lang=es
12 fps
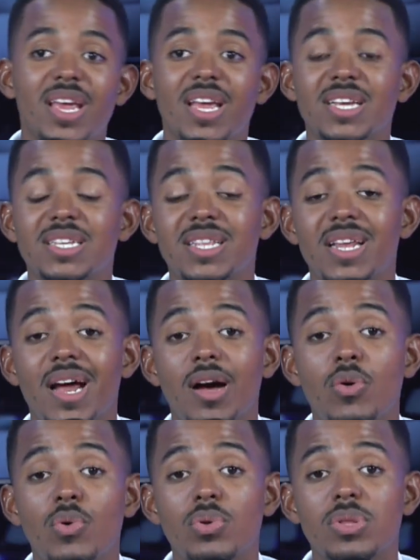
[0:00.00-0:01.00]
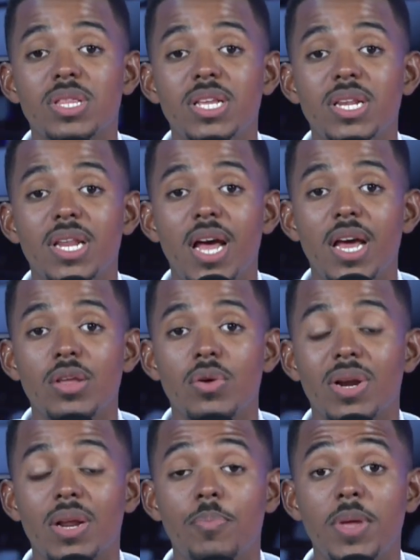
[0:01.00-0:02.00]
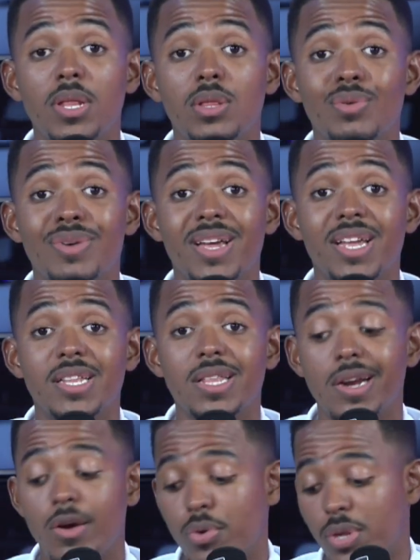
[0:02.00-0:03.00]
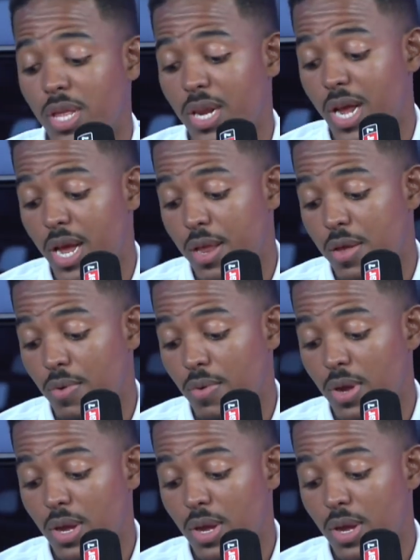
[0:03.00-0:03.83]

extraordinario, repito, extraordinario,